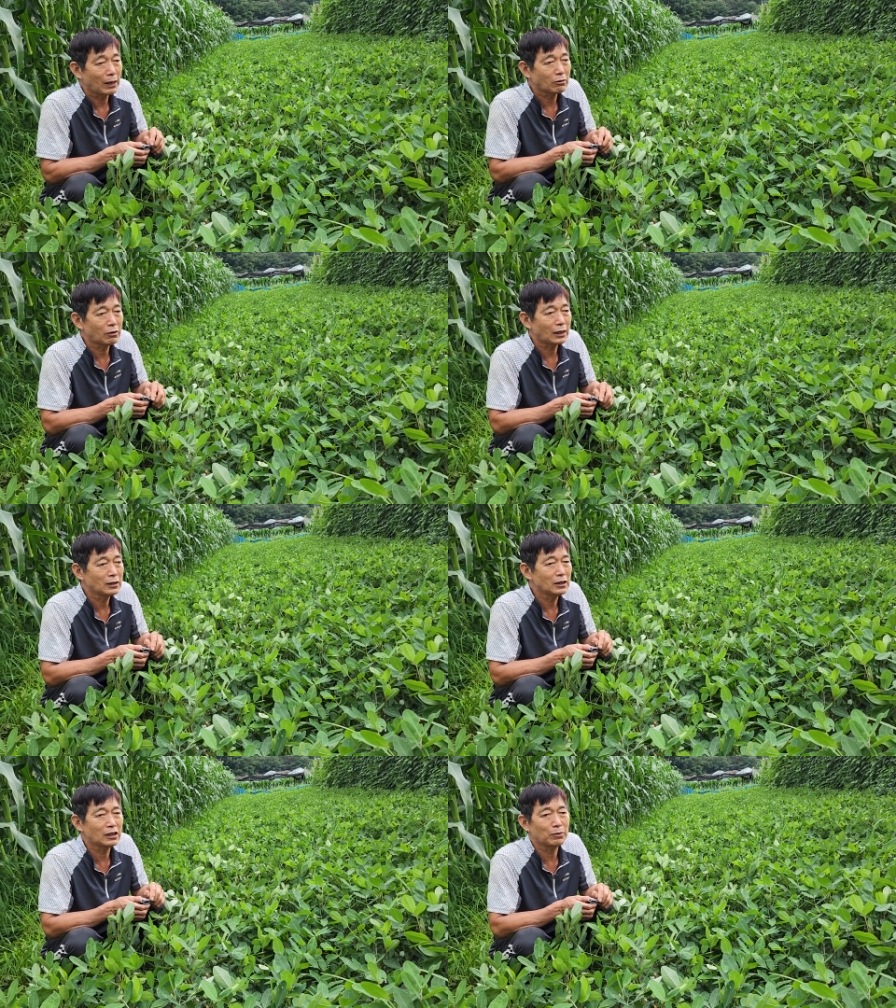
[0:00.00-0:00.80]
8월
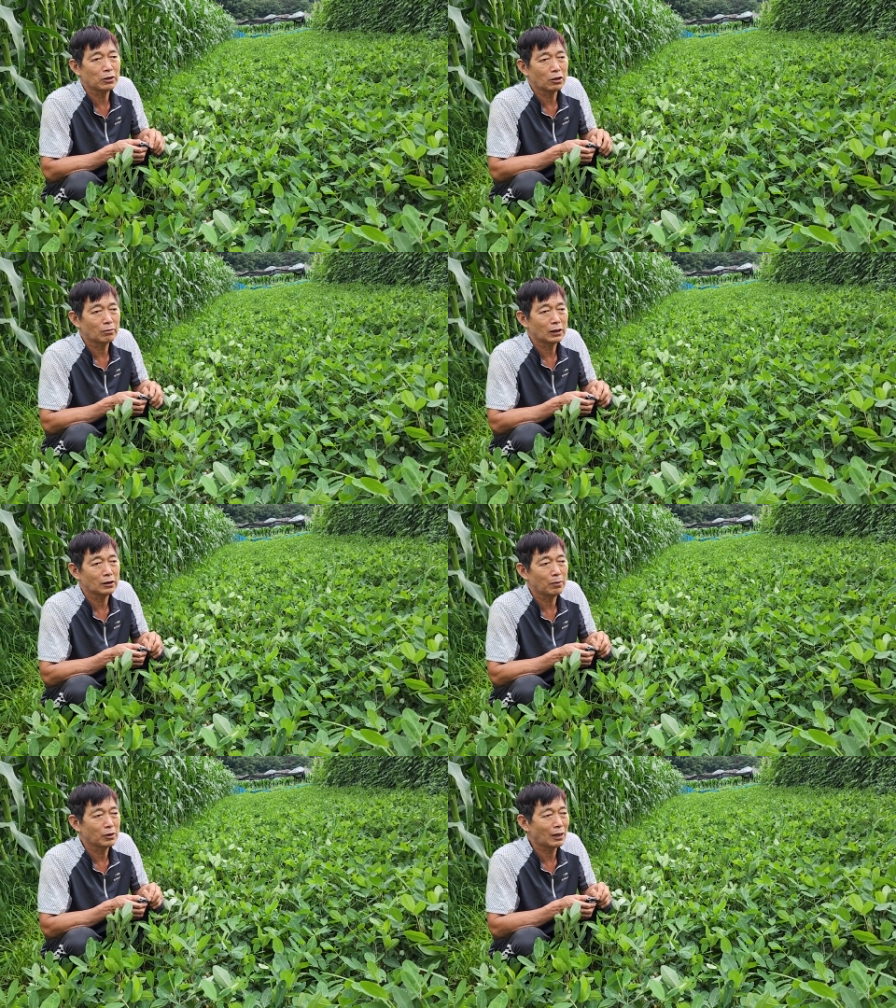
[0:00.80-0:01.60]
한
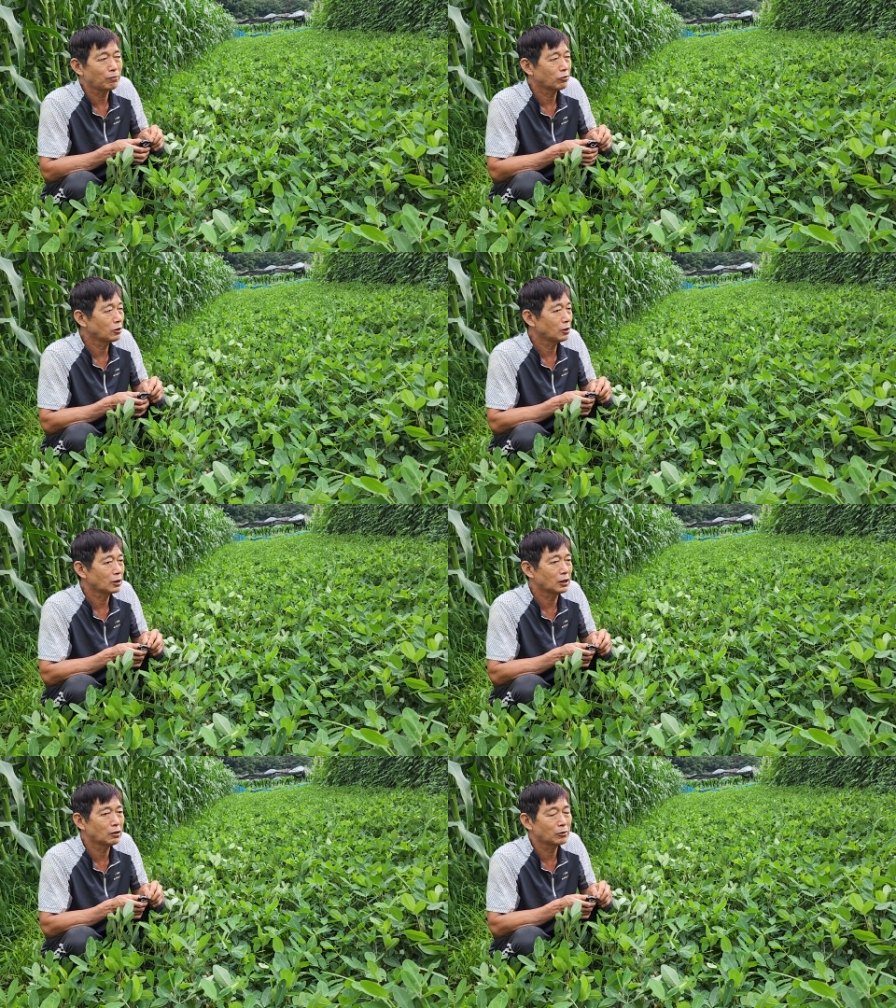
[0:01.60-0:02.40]
20일경만 되면 앞으로
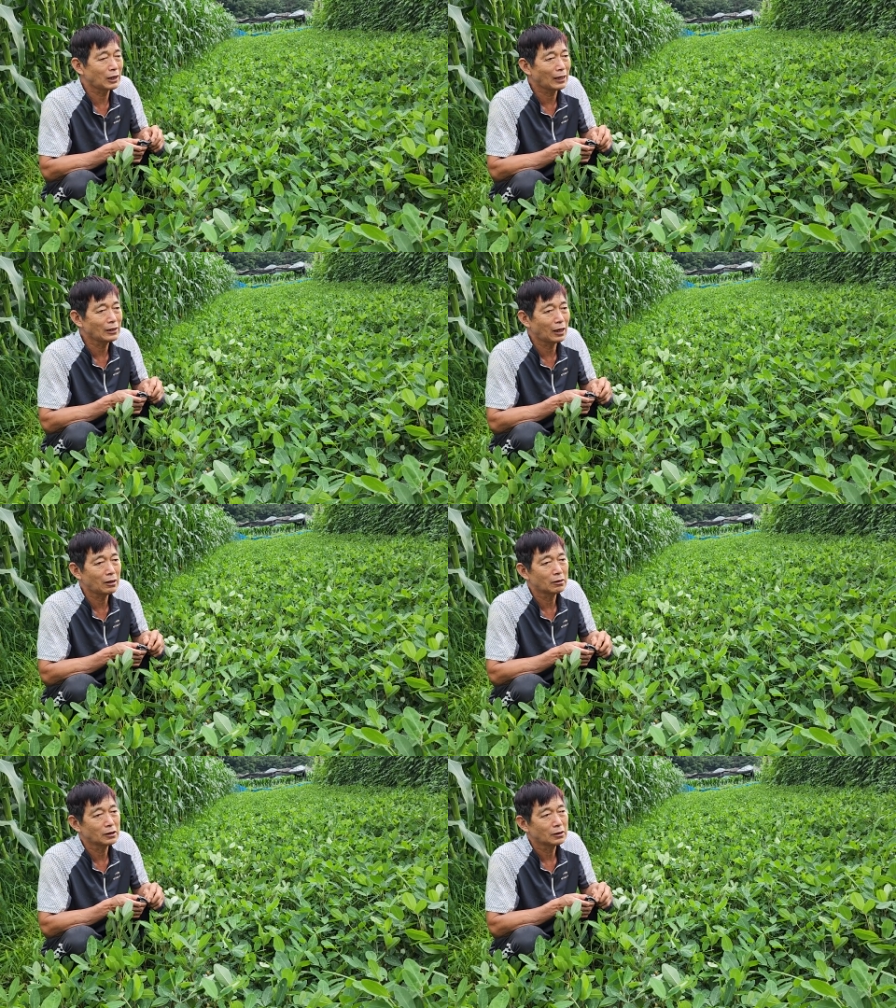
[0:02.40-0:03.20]
이제 기름은 한
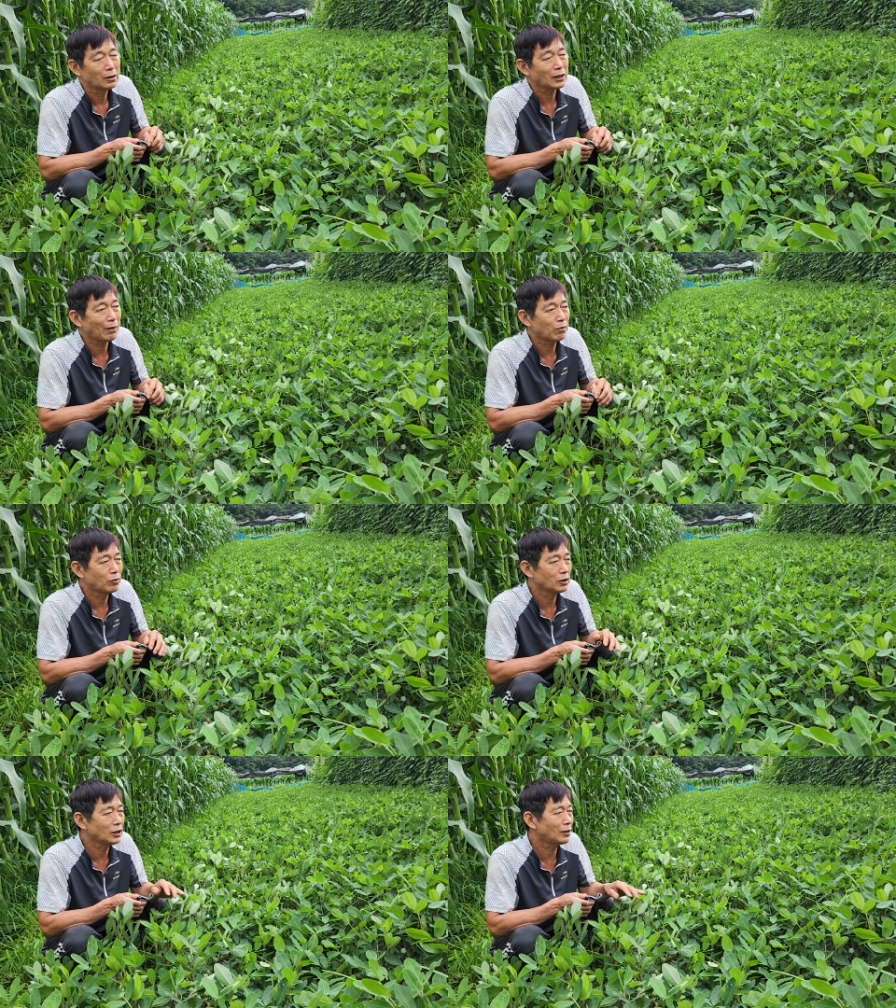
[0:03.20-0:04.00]
달
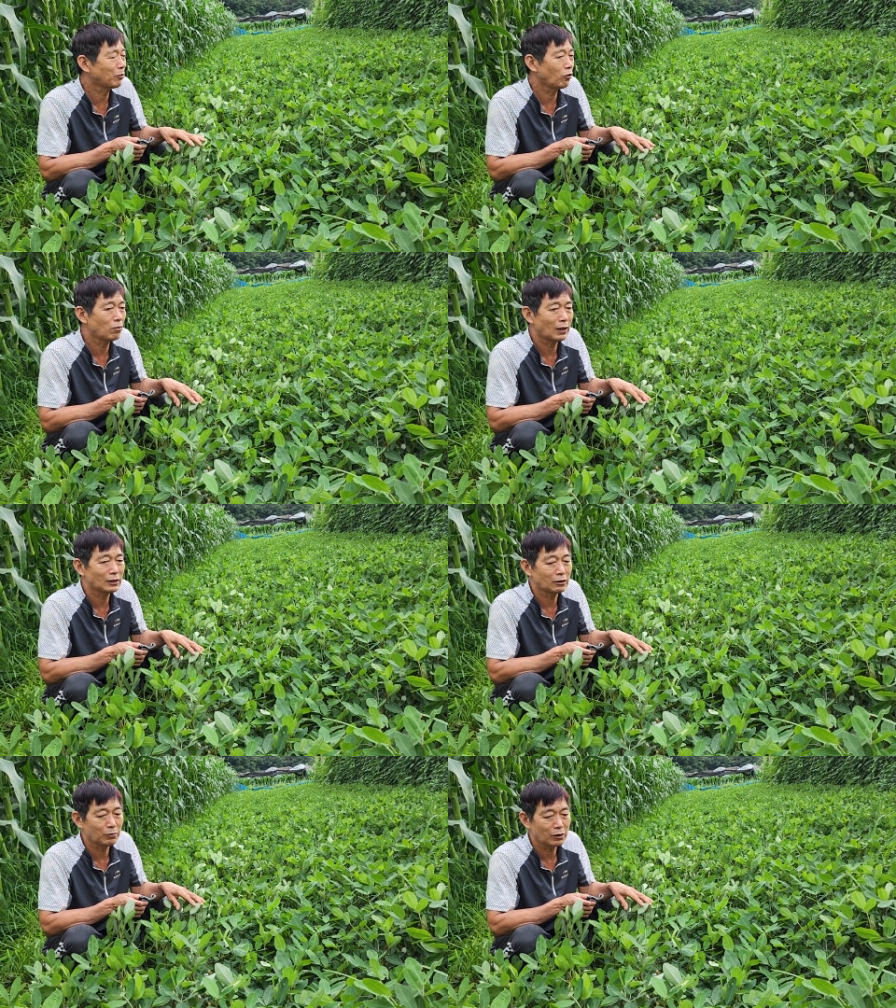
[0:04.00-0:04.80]
짧으면
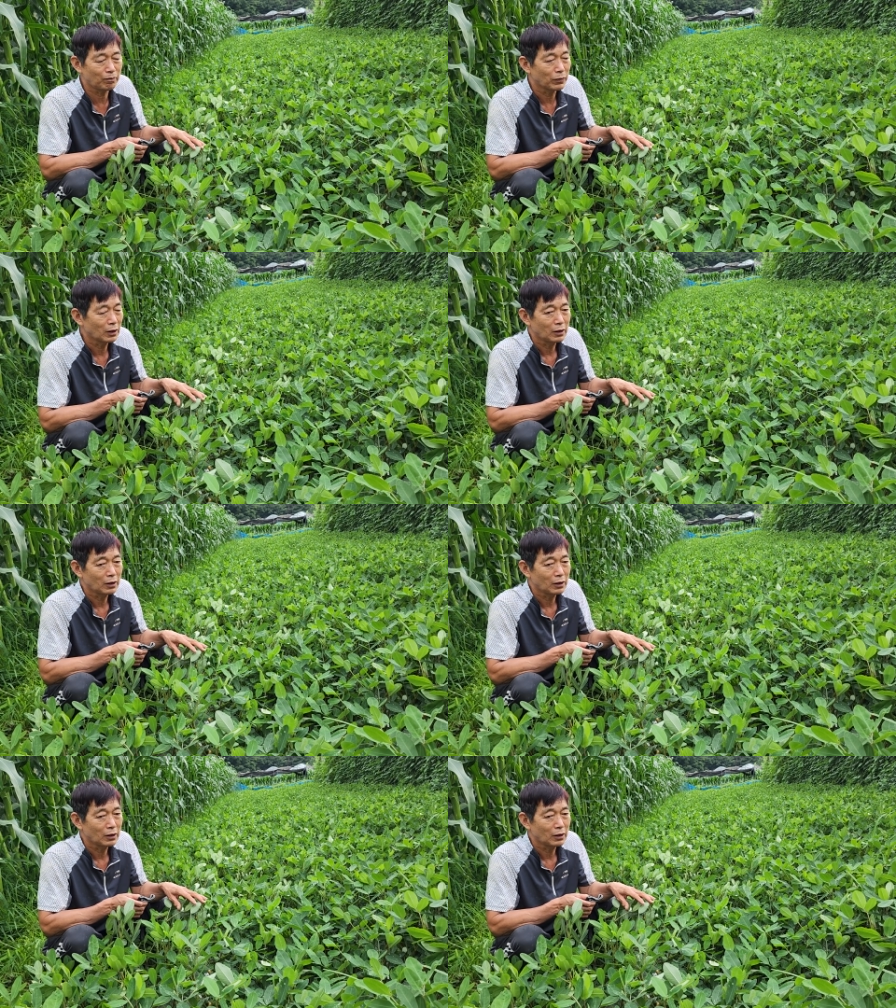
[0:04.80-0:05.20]
25일만 있으면